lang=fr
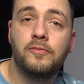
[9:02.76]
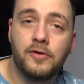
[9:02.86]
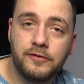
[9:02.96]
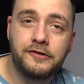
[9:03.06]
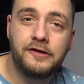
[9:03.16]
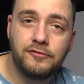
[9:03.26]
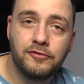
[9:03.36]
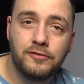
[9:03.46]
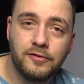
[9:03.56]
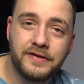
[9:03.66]
le brancher
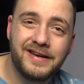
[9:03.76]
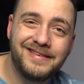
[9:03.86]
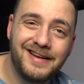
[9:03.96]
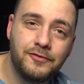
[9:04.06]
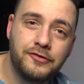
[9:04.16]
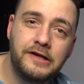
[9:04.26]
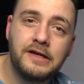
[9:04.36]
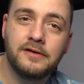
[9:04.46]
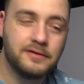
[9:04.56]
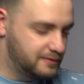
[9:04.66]
sur une entrée
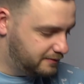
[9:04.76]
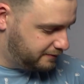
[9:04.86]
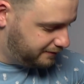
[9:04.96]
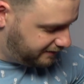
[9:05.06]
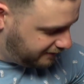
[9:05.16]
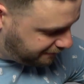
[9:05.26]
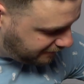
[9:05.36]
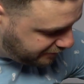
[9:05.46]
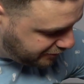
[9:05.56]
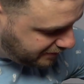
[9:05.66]
analogique. Euh, c'est les
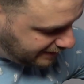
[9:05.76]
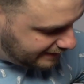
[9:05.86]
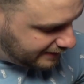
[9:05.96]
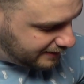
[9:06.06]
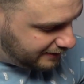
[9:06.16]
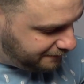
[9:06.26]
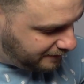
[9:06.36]
fameux, les